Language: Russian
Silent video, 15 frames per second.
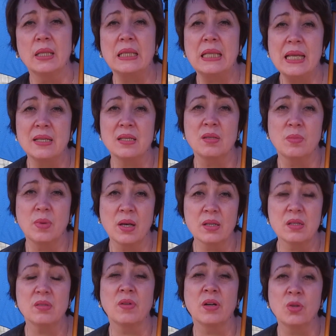Для себя
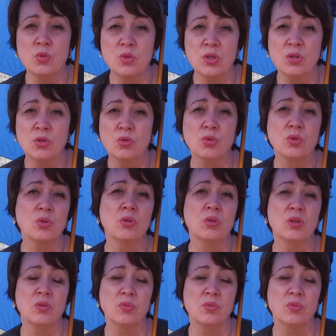свою территорию